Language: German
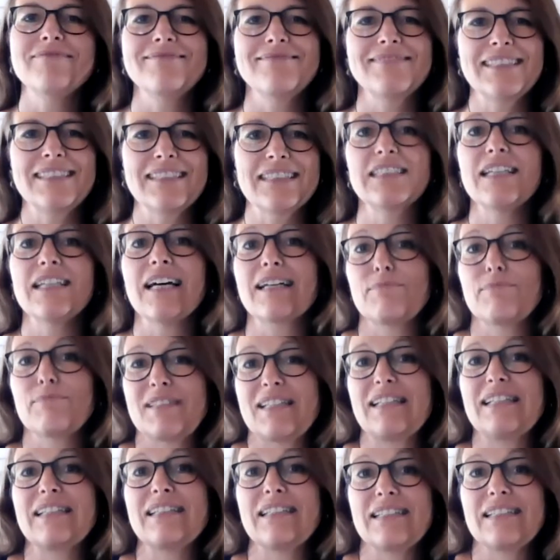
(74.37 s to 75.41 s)
Dieses Jahr gibt es
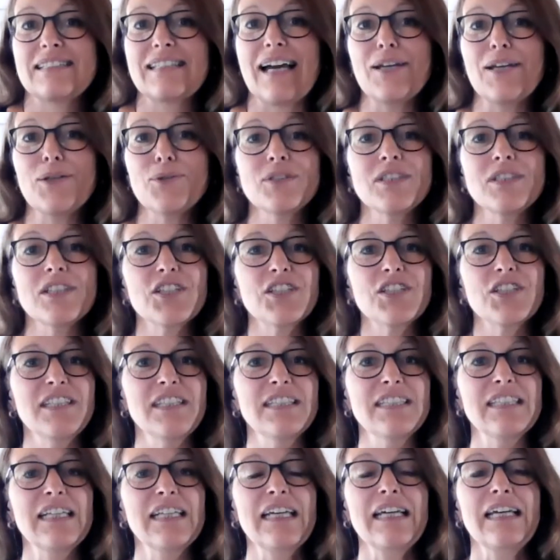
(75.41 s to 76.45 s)
allerdings einen
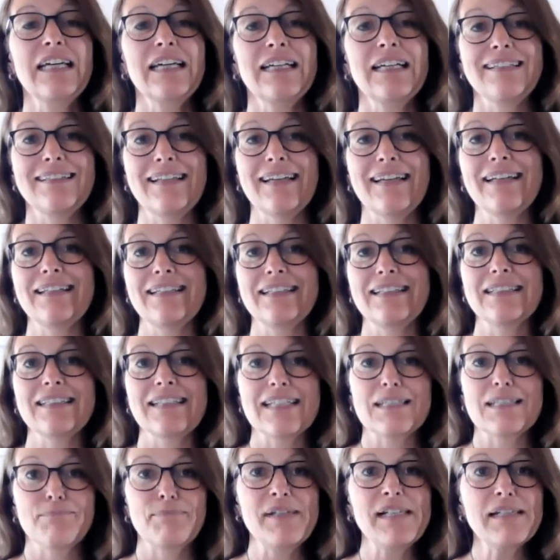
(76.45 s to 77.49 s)
Unterschied, denn
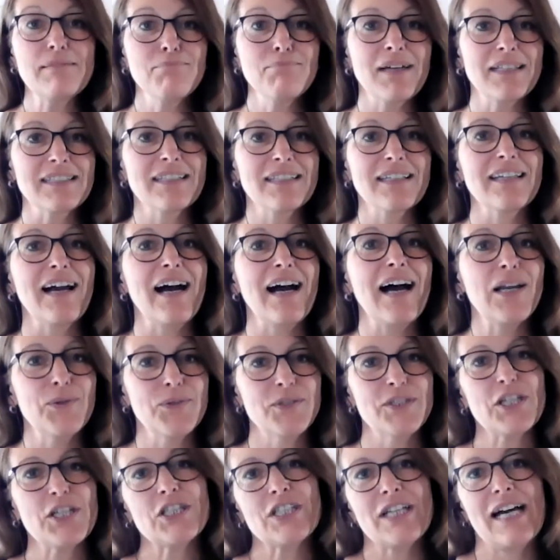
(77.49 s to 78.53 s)
das Bildmaterial
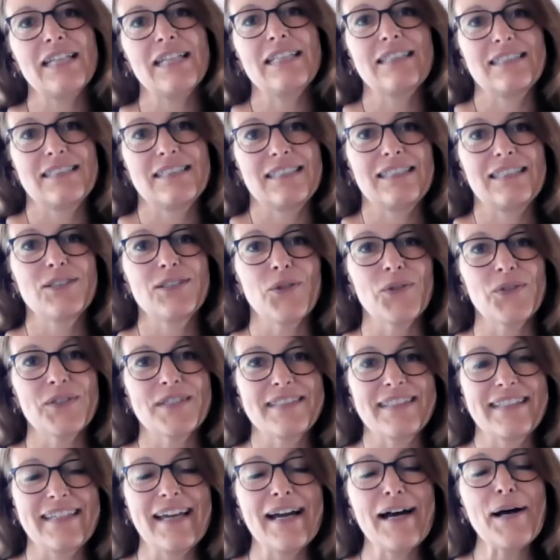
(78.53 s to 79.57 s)
unterscheidet sich doch
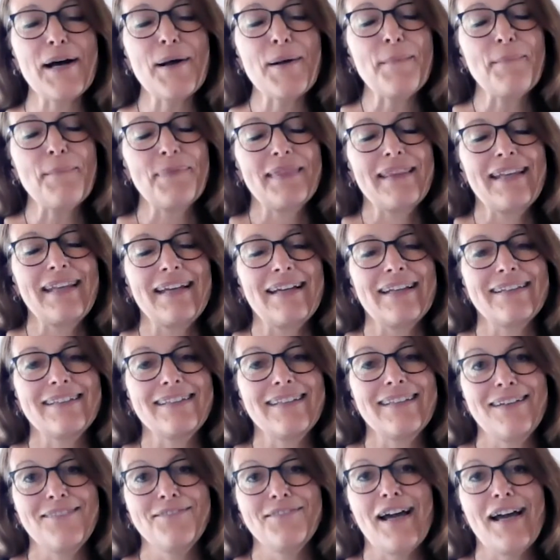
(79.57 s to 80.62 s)
sehr
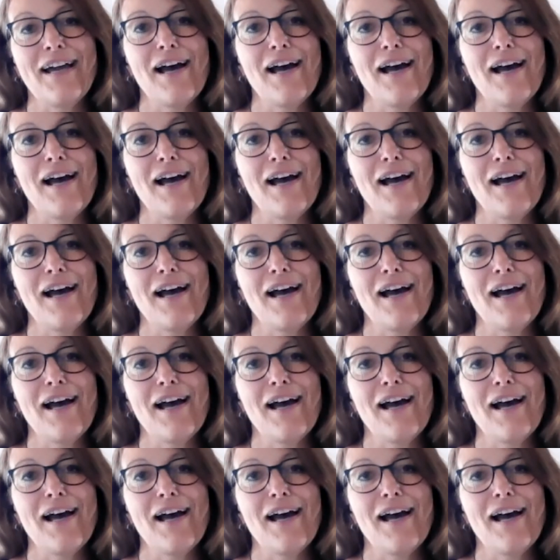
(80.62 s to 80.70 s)
denn wir